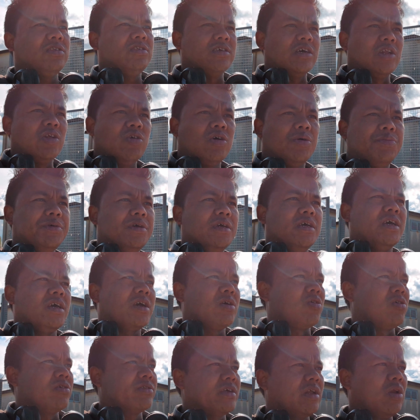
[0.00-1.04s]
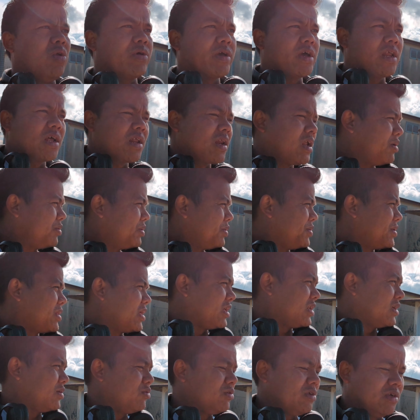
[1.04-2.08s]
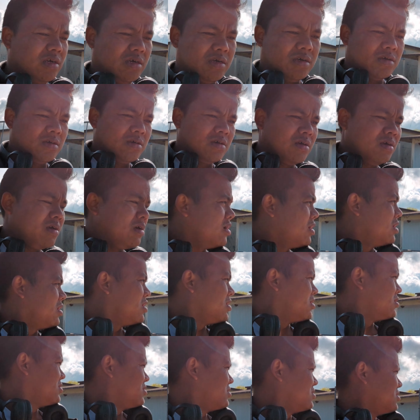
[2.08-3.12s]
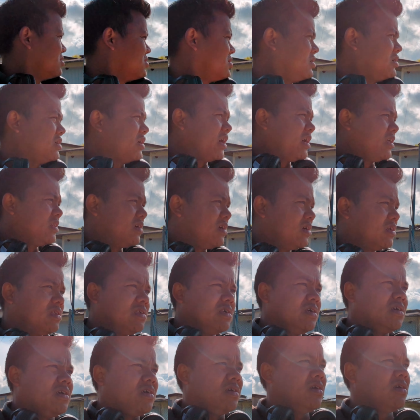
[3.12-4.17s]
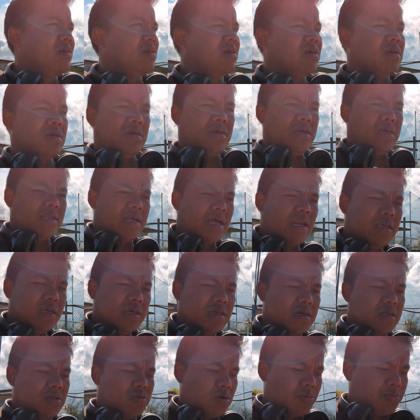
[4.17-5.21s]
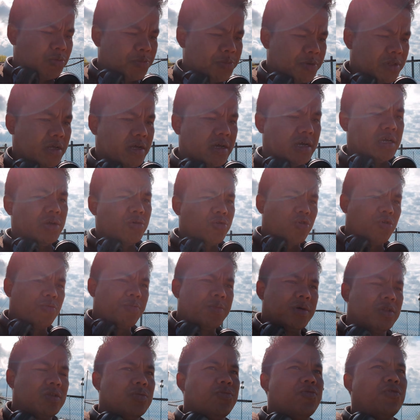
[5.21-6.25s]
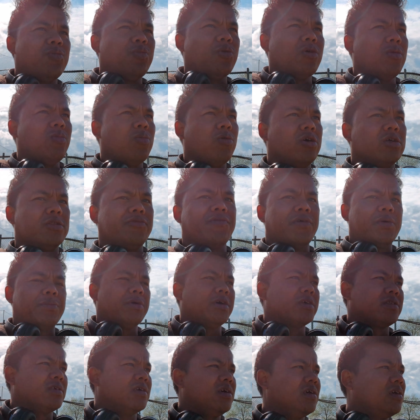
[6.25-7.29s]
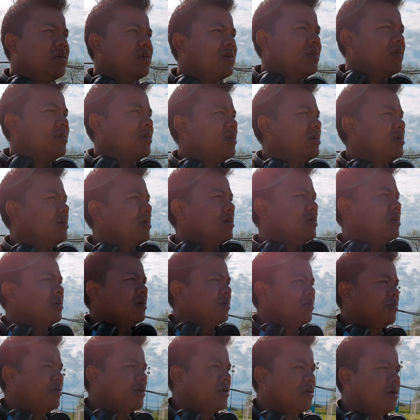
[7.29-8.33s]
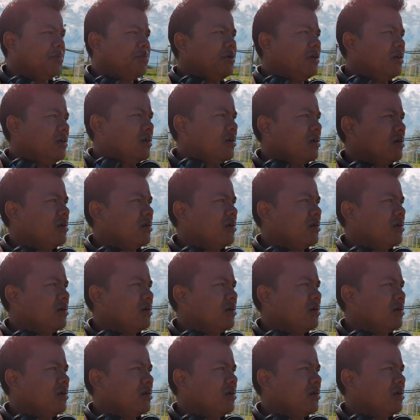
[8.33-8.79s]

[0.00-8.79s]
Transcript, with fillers: चलो अभी ये कौन सा लोकल क्लब है पता नहीं मुझे शायद अच्छे इटाली का तो आपको तो पता है यूरोप में तो फुटबॉल बहुत फेमस है पर अभी